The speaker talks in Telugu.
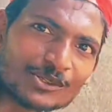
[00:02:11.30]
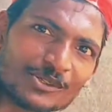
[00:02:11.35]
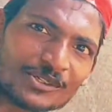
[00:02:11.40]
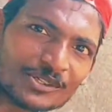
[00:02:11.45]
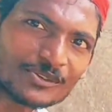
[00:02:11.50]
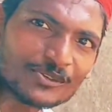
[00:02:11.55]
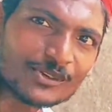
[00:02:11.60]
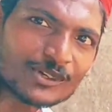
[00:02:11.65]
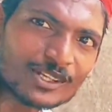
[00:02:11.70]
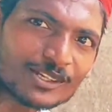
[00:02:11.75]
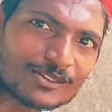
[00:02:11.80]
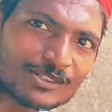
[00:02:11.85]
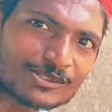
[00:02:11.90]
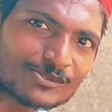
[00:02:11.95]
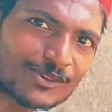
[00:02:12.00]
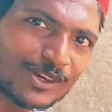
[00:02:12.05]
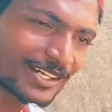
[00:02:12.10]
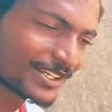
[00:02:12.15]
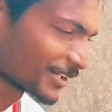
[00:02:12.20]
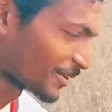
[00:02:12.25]
ట్వంటీ ఫోర్ అవర్స్
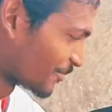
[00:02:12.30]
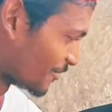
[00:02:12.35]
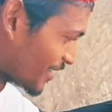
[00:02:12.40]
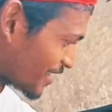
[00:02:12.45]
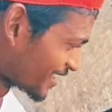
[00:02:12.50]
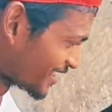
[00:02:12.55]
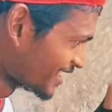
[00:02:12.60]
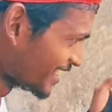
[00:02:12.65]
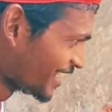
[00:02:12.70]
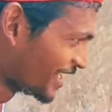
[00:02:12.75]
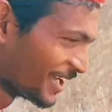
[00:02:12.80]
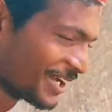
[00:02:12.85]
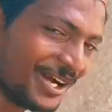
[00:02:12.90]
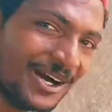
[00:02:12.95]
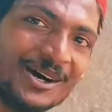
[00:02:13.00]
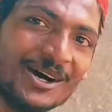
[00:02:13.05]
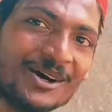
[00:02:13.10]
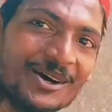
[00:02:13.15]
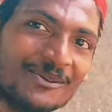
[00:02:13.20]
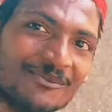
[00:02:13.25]
వాటర్ అనమాట
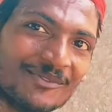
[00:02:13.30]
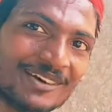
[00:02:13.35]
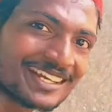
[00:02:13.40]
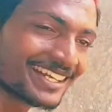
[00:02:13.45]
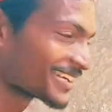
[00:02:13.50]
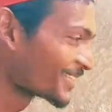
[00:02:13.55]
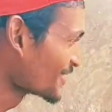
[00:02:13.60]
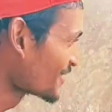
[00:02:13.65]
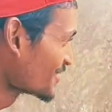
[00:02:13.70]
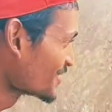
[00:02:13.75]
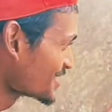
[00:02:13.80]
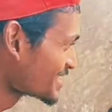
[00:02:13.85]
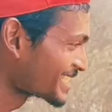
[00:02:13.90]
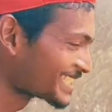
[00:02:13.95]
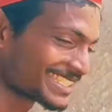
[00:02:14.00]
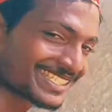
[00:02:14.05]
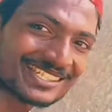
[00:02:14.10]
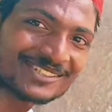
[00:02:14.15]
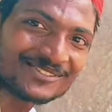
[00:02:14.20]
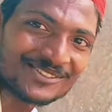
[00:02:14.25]
మరి
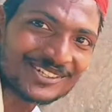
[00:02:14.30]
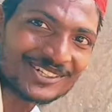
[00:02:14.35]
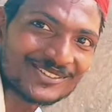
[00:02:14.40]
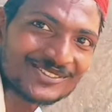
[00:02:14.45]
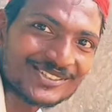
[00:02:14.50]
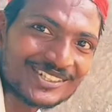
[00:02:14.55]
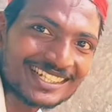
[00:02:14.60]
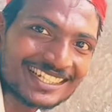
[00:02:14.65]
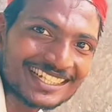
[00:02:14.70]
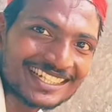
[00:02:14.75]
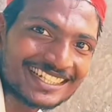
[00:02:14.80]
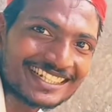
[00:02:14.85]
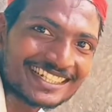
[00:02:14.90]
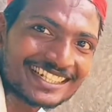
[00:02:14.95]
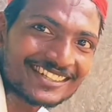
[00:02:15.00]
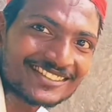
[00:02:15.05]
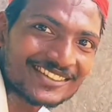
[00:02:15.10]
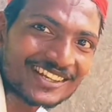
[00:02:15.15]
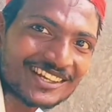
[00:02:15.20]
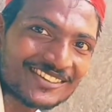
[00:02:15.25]
క్లోజింగ్స్ ఏమి ఉండవు ఎనీ
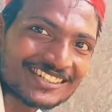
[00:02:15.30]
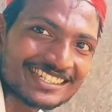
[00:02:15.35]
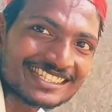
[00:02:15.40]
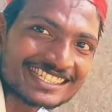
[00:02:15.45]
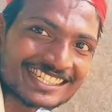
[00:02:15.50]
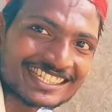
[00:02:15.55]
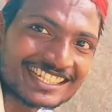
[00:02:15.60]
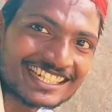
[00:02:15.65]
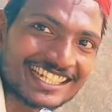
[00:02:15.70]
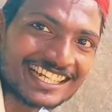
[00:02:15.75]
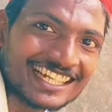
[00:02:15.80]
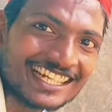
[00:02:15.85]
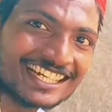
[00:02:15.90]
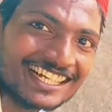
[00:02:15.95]
టైం రావాల్సిందే